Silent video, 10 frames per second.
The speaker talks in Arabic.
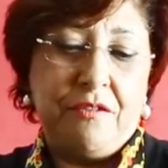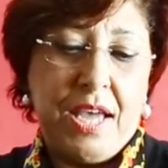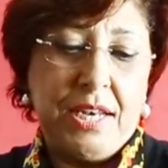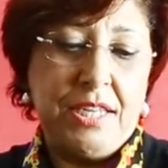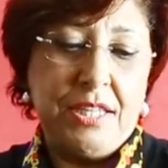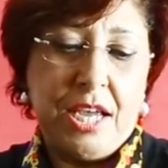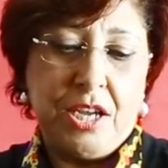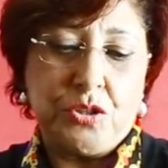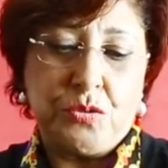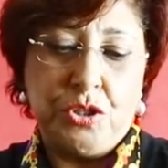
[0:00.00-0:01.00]

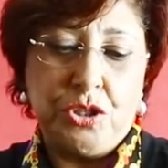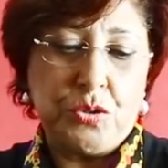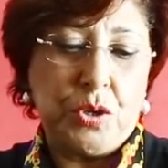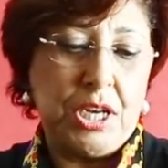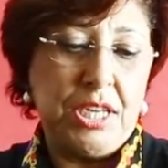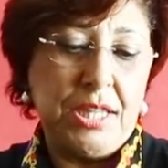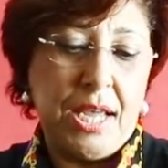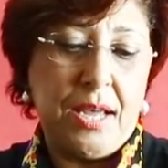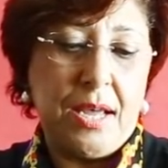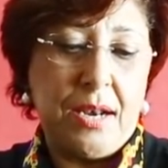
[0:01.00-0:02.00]
فعليناها شويش
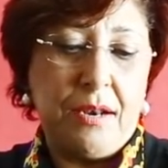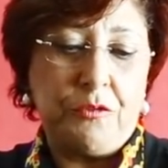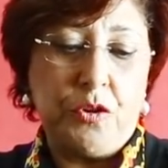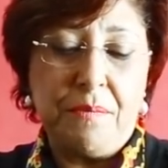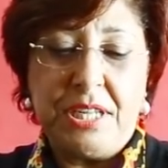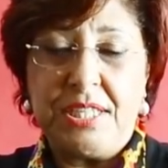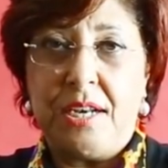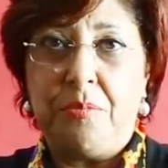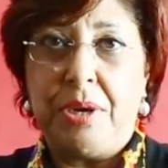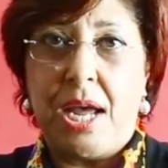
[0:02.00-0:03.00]
وخليناها الفورمه
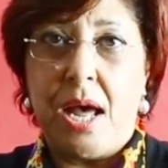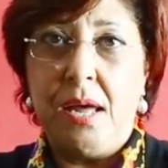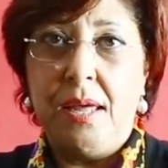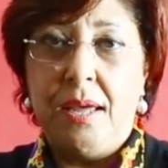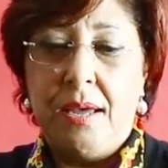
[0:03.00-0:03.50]
ديال البلغه